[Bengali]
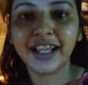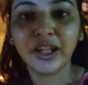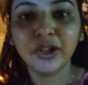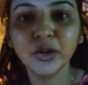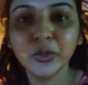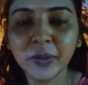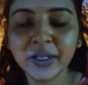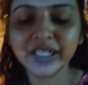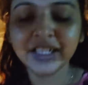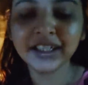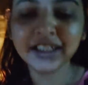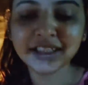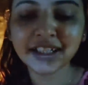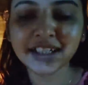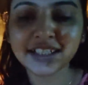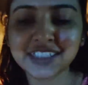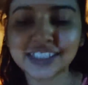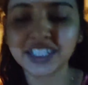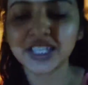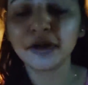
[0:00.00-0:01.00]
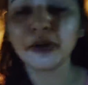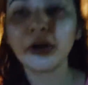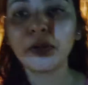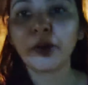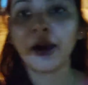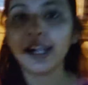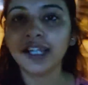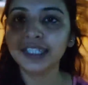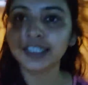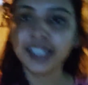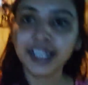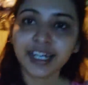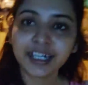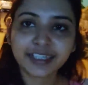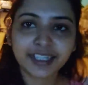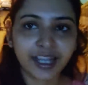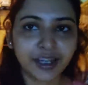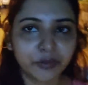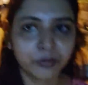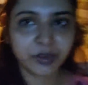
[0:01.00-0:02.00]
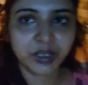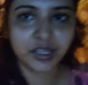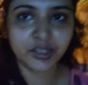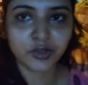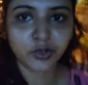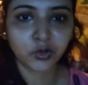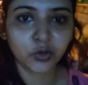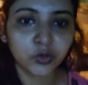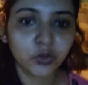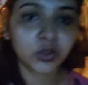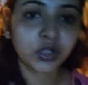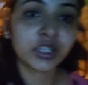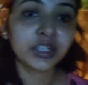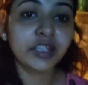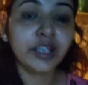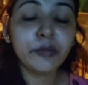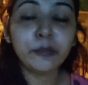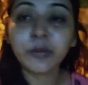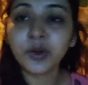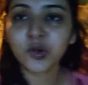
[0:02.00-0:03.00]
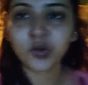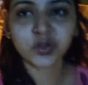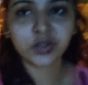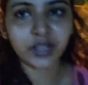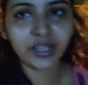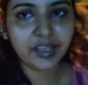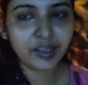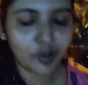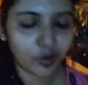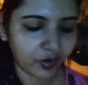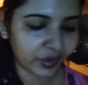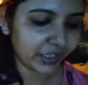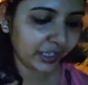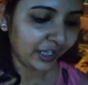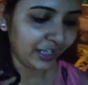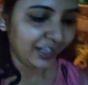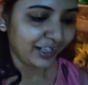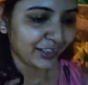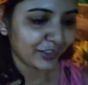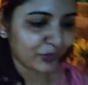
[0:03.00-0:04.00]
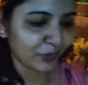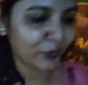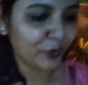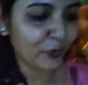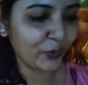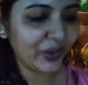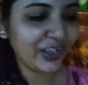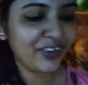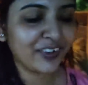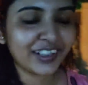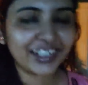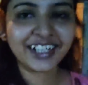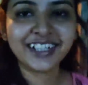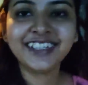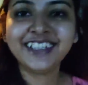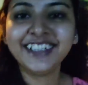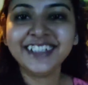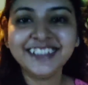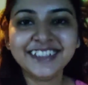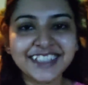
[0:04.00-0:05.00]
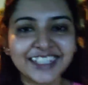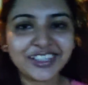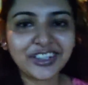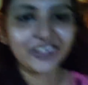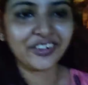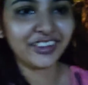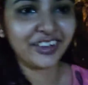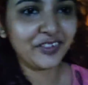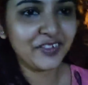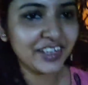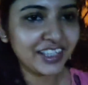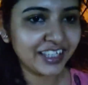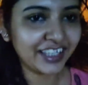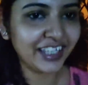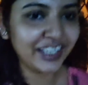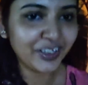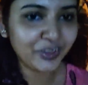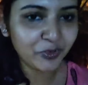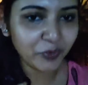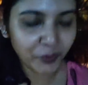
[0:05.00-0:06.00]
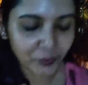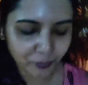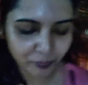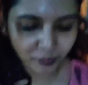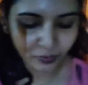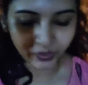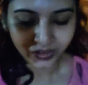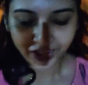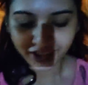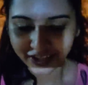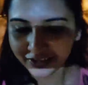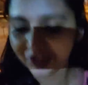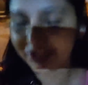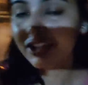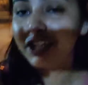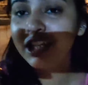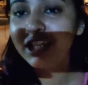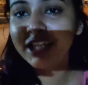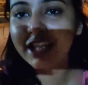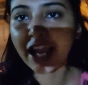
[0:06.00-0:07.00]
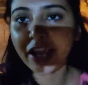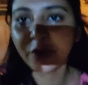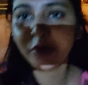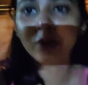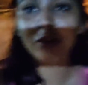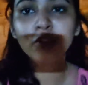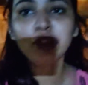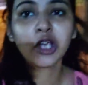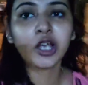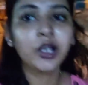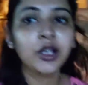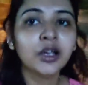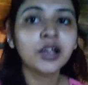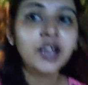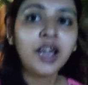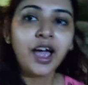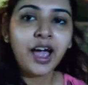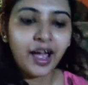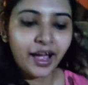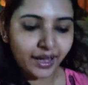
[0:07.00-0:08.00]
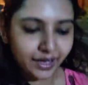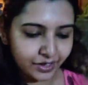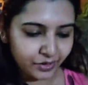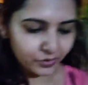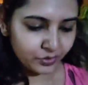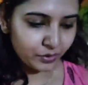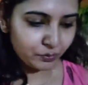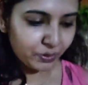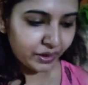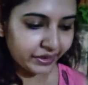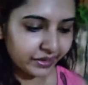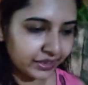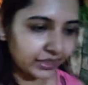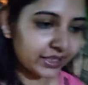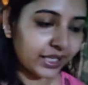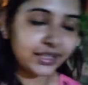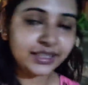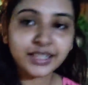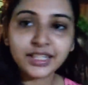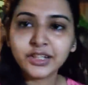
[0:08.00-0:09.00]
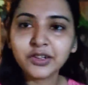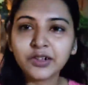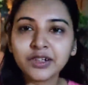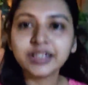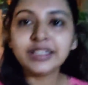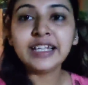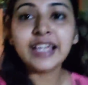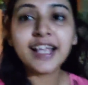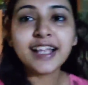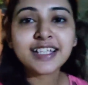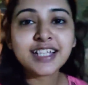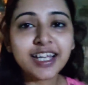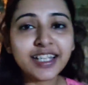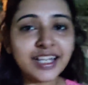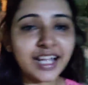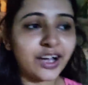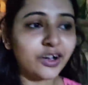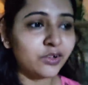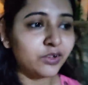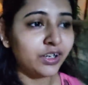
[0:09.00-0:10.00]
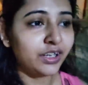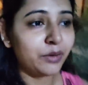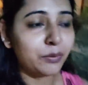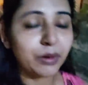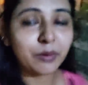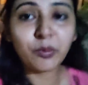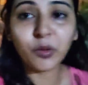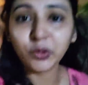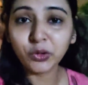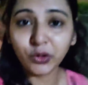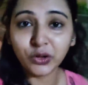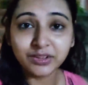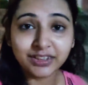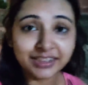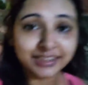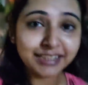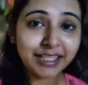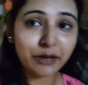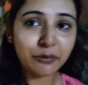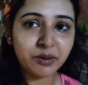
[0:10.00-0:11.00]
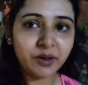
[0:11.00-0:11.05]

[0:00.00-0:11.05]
দাদু বেরিয়ে যাচ্ছে এবার বাড়িতে আর থাকবে না তখন ওকে নিয়ে বেরোতেই হয় তো ওই কটা দিন যে তখন আমি কি করব তো যাই হোক চলো আগে ওকে পার্কে তাড়াতাড়ি করে নিয়ে যাই না হলে আবার বন্ধ হয়ে